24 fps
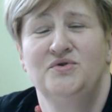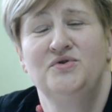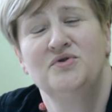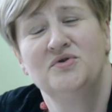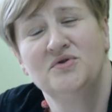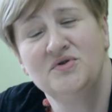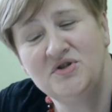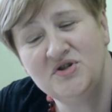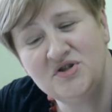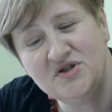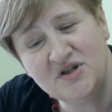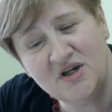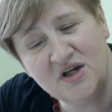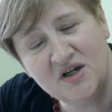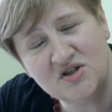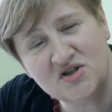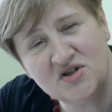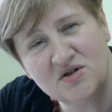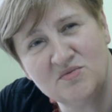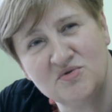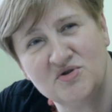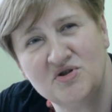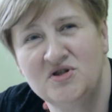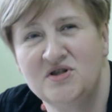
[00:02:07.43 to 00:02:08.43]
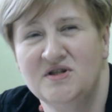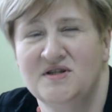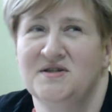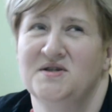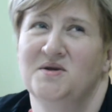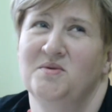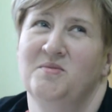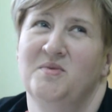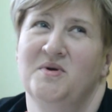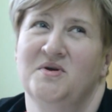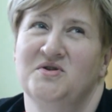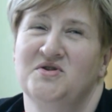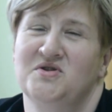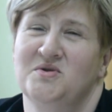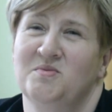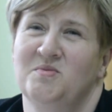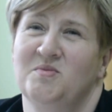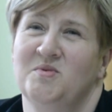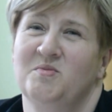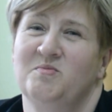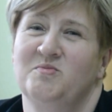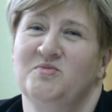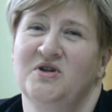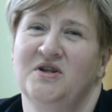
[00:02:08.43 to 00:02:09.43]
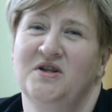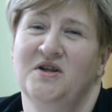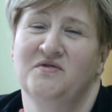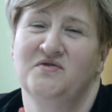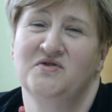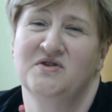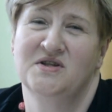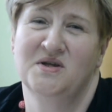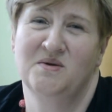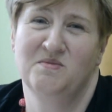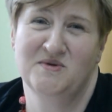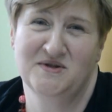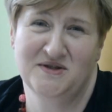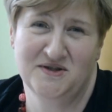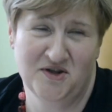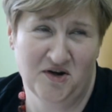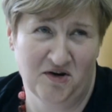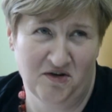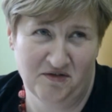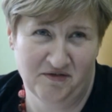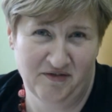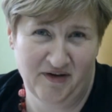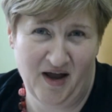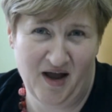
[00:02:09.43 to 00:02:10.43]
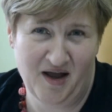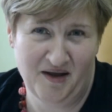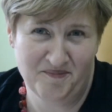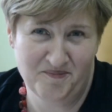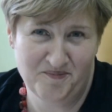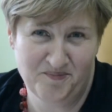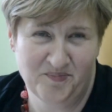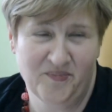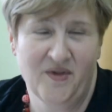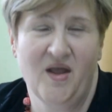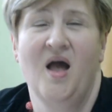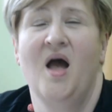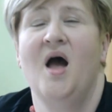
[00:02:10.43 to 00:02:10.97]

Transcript: W dniu dzisiejszym życzę sobie, żeby przede wszystkim zdrowia,